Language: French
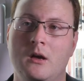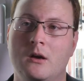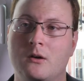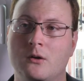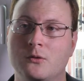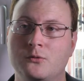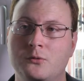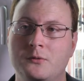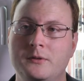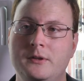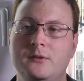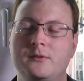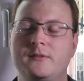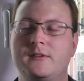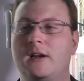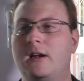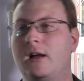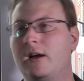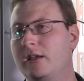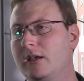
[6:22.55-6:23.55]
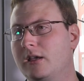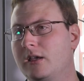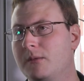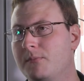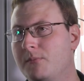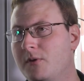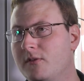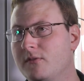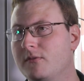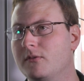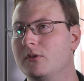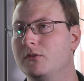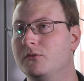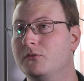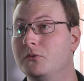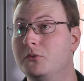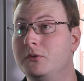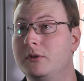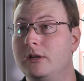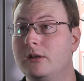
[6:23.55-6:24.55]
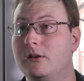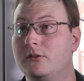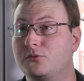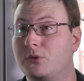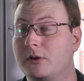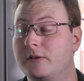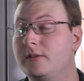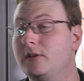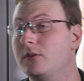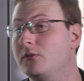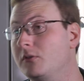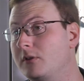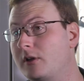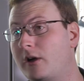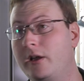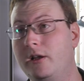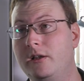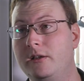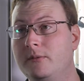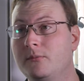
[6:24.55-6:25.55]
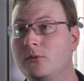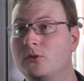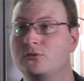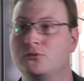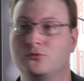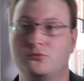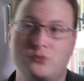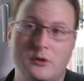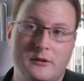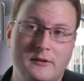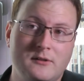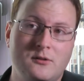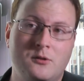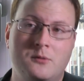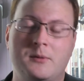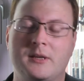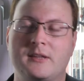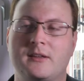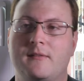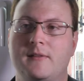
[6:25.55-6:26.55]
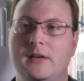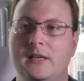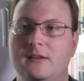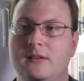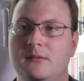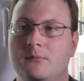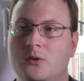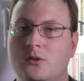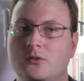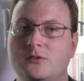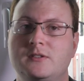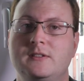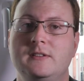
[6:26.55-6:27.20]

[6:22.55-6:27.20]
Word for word: Quand on dit aux salariés qu'ils peuvent donner, choisir de travailler le dimanche ou choisir de ne pas travailler le dimanche,